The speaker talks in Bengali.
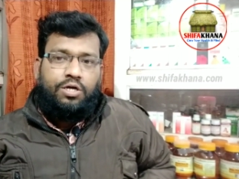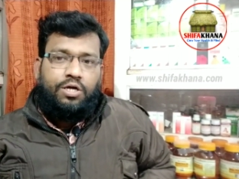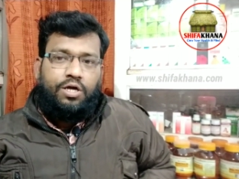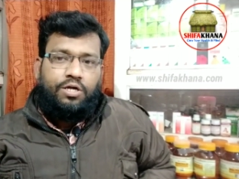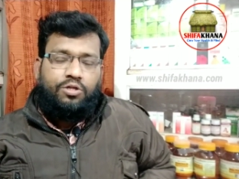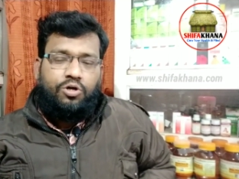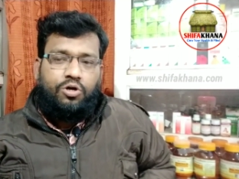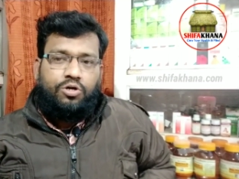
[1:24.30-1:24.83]

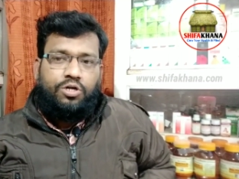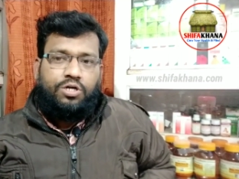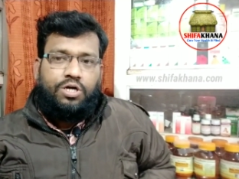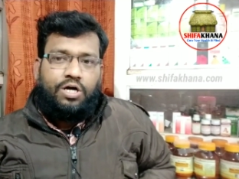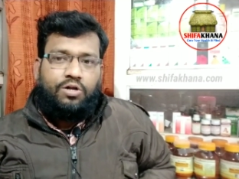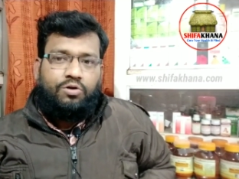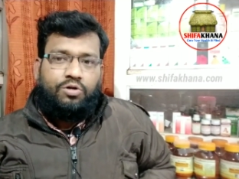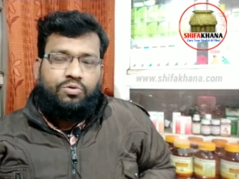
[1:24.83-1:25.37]
এই ধরনের
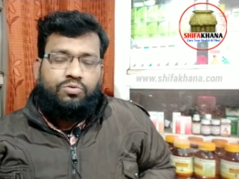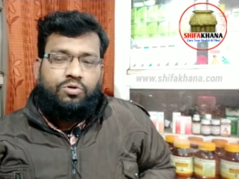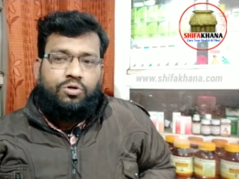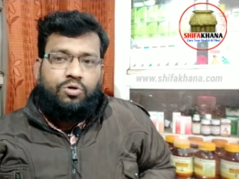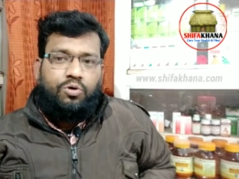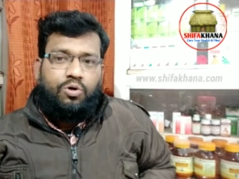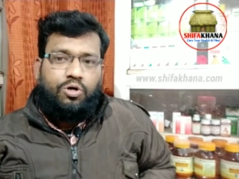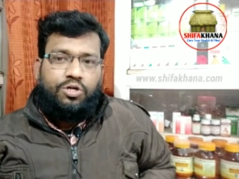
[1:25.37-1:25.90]
কারণেও
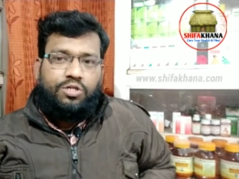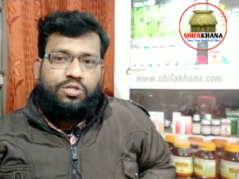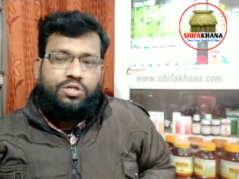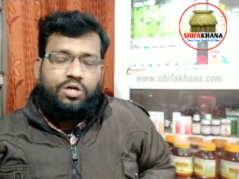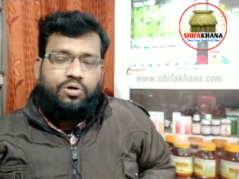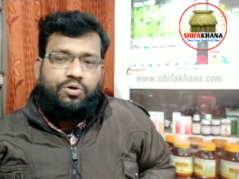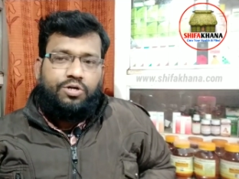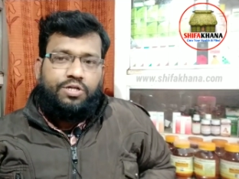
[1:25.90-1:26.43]

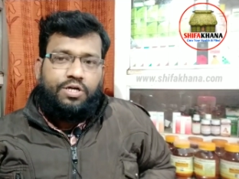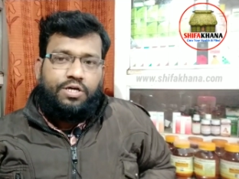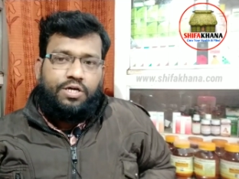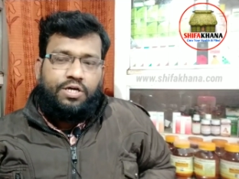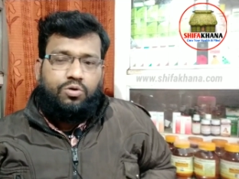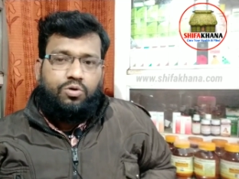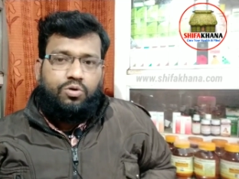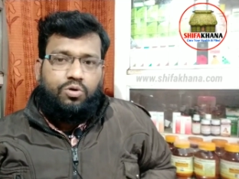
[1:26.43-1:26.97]
অনিদ্রা হয়ে
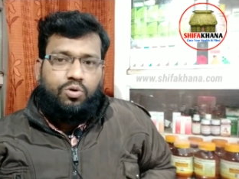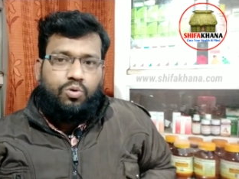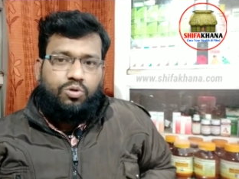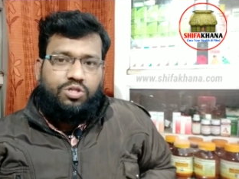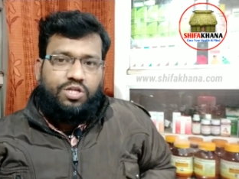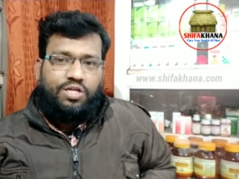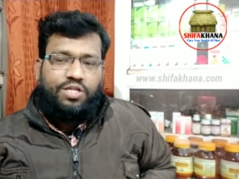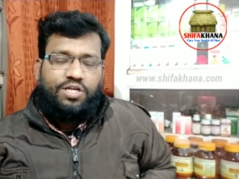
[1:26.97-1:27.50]
থাকে
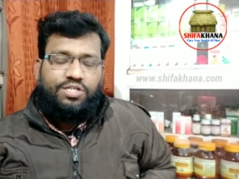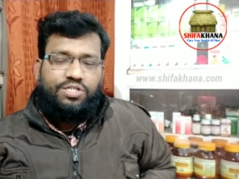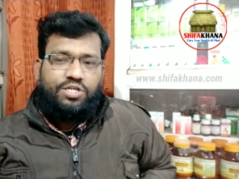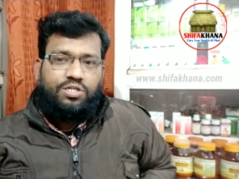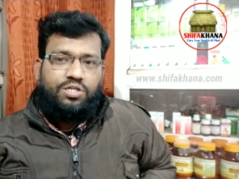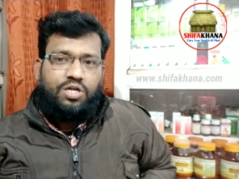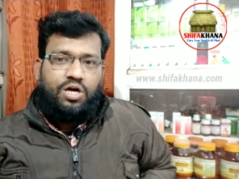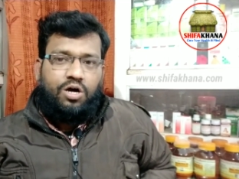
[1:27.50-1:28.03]
অত্যাধিক
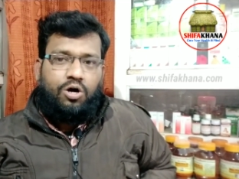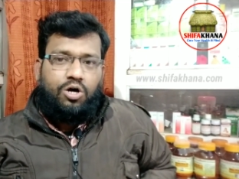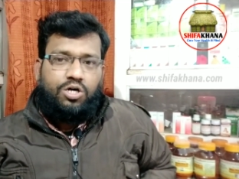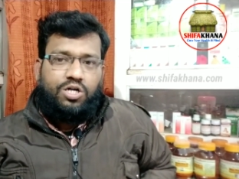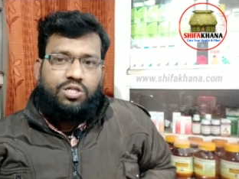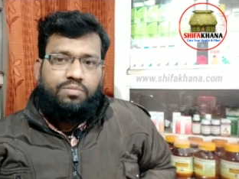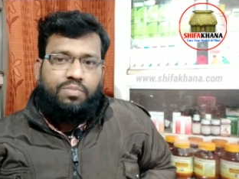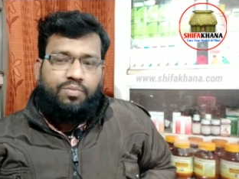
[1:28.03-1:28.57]
চিন্তা
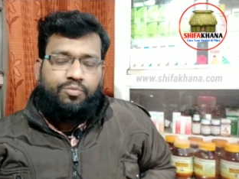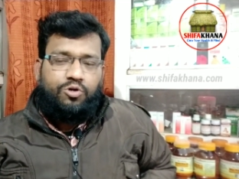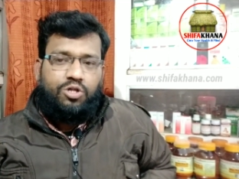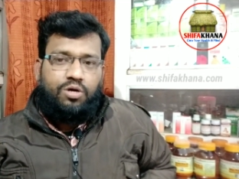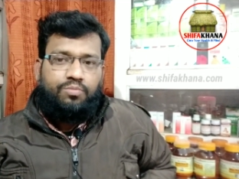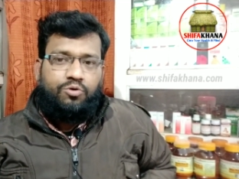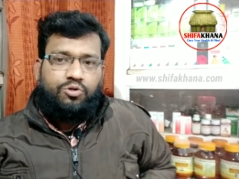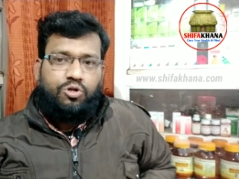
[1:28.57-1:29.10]
হঠাৎ বিপদ
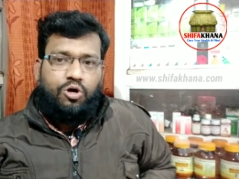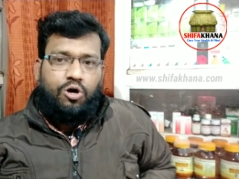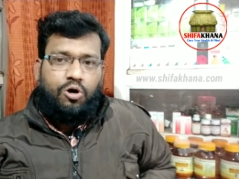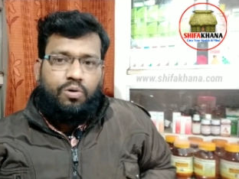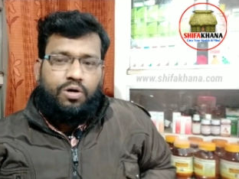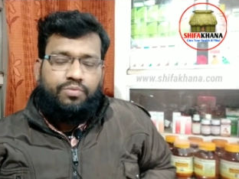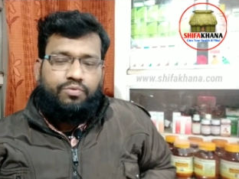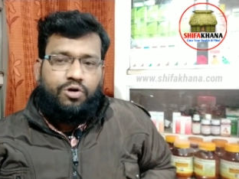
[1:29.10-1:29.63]
আপদ
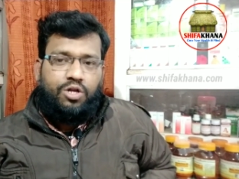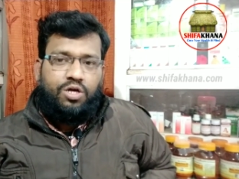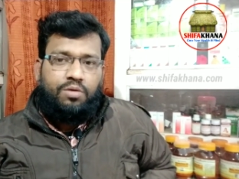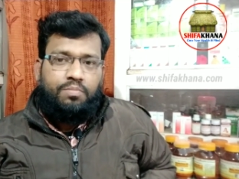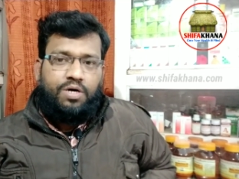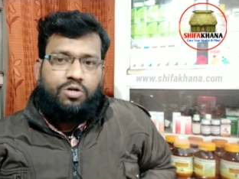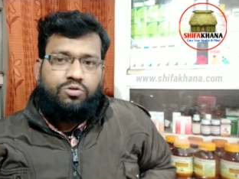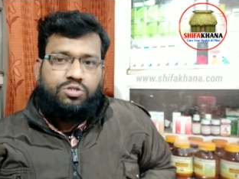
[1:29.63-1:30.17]
হওয়ার ফলে
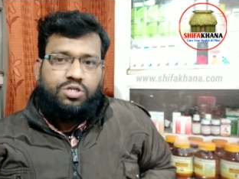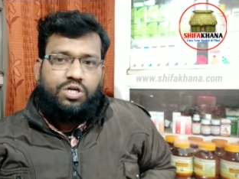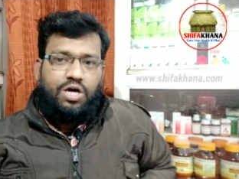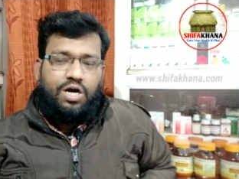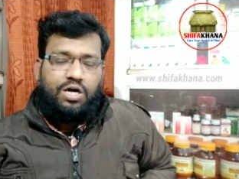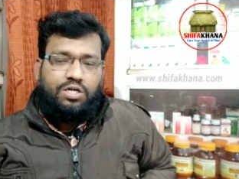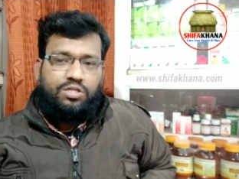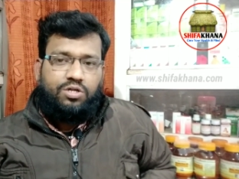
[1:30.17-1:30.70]
মানসিক
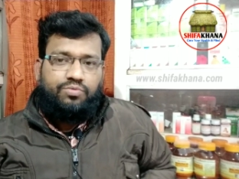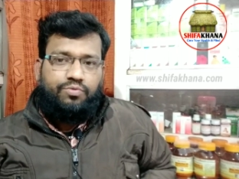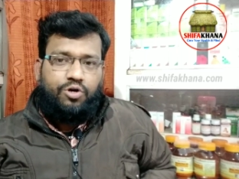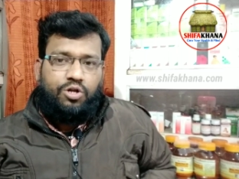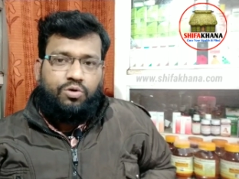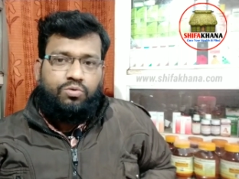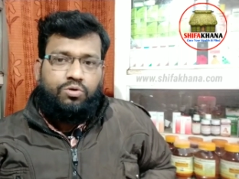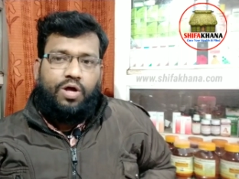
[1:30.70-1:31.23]
আঘাতের
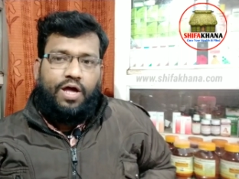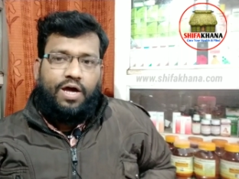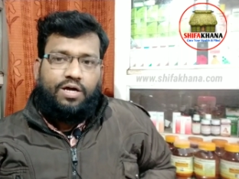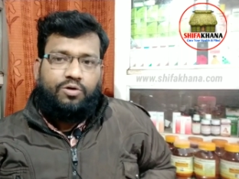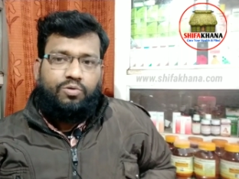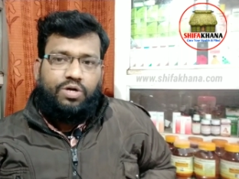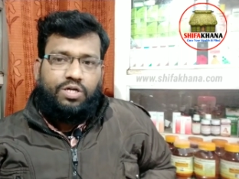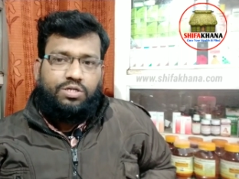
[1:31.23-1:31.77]
ফলেও
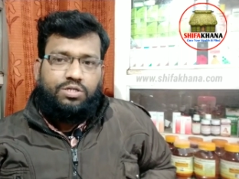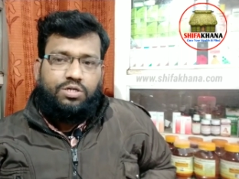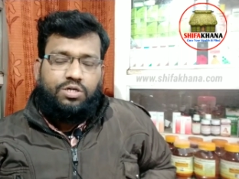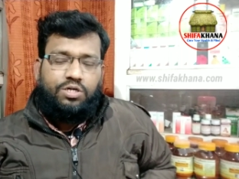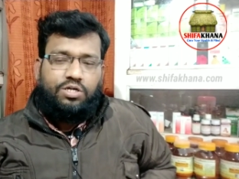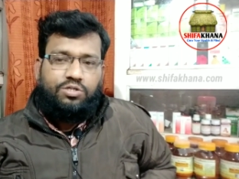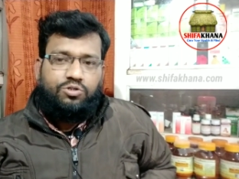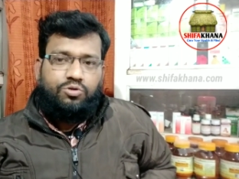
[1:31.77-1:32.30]
অ্যাকুইট
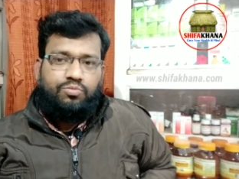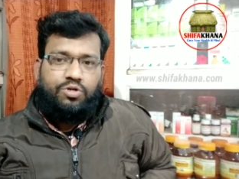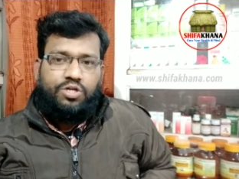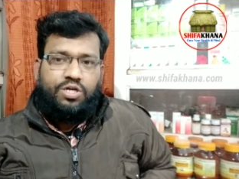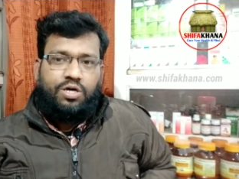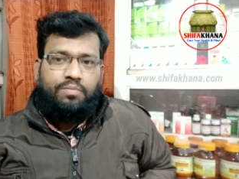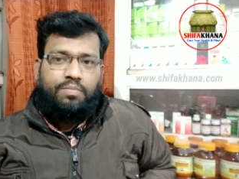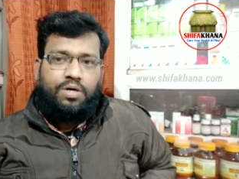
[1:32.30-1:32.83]

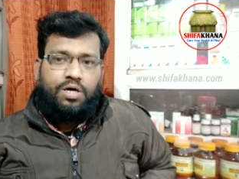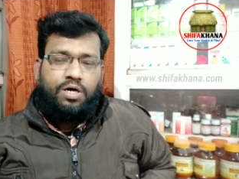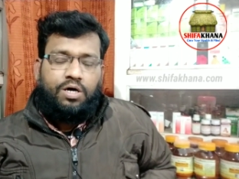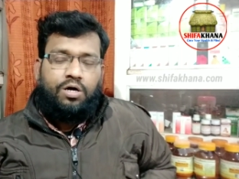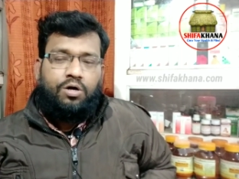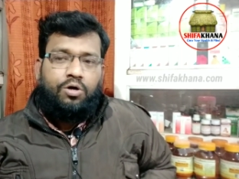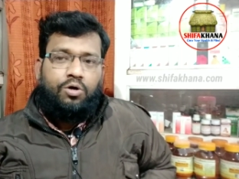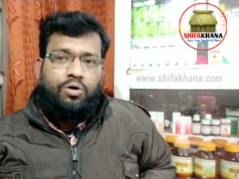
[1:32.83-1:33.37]
ইনসোমোনিয়া বা
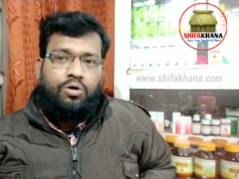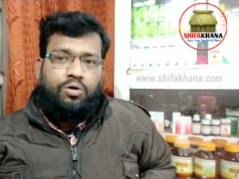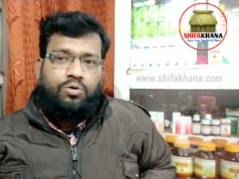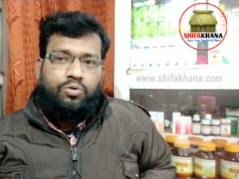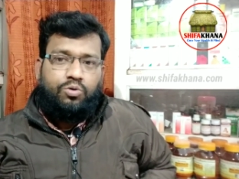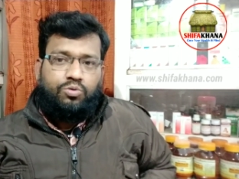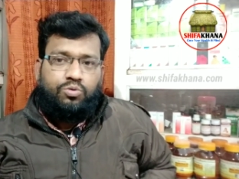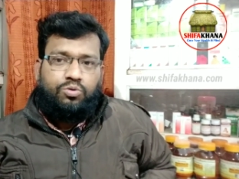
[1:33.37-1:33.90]

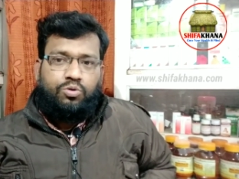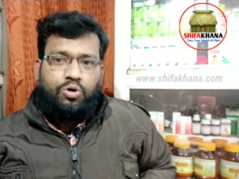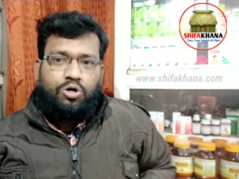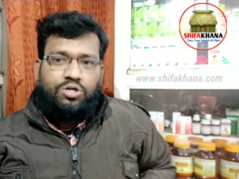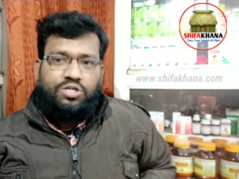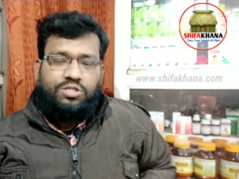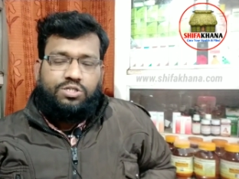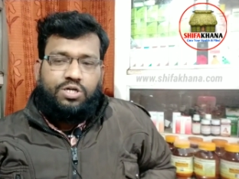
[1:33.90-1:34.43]
নতুন
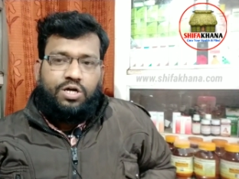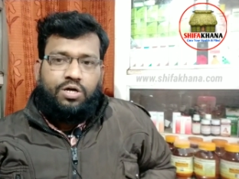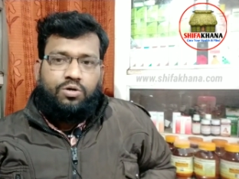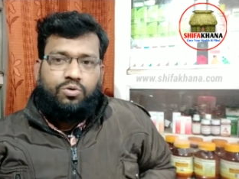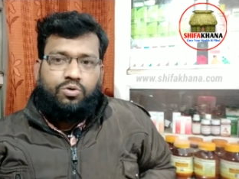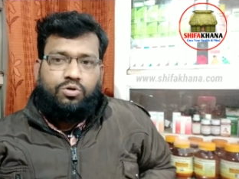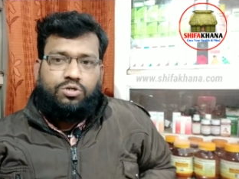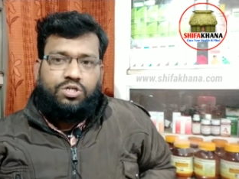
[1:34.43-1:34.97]
অনিদ্রা
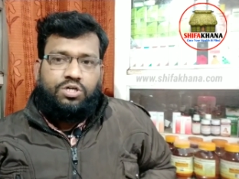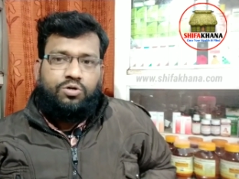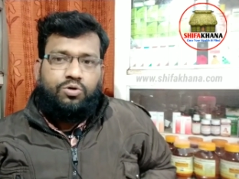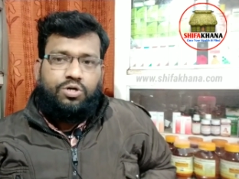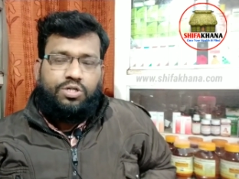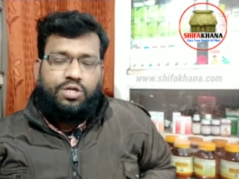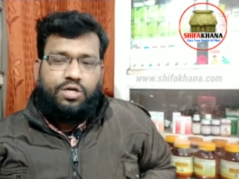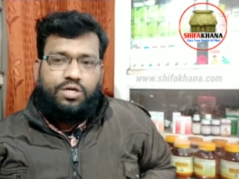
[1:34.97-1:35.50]
রোগটি
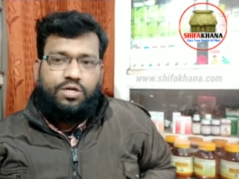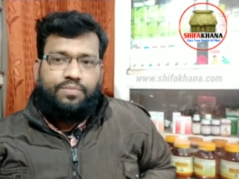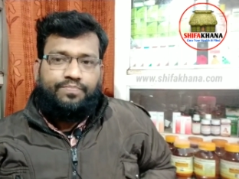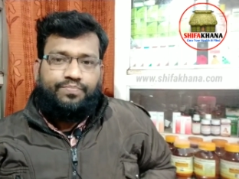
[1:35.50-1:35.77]
হয়ে থাকে